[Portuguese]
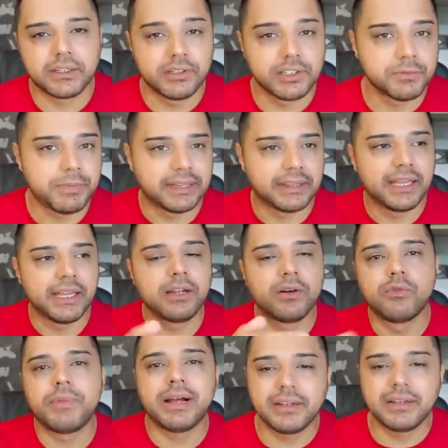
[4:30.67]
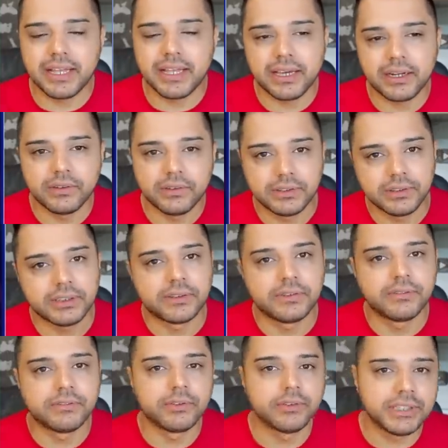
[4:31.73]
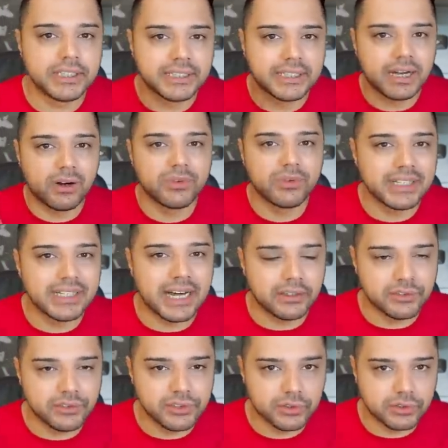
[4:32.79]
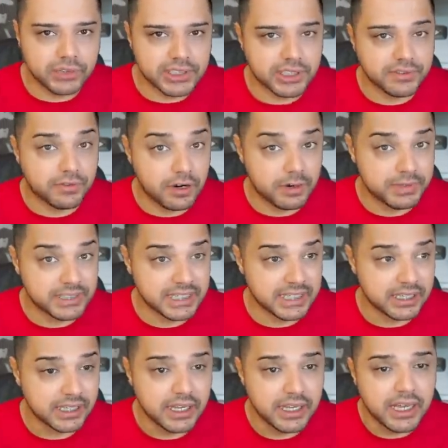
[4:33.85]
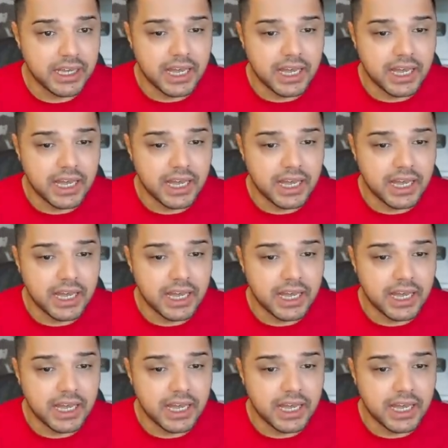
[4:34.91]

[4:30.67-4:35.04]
Então eles bateram o um martelo. Então vão tentar condená-los de todas as formas aí.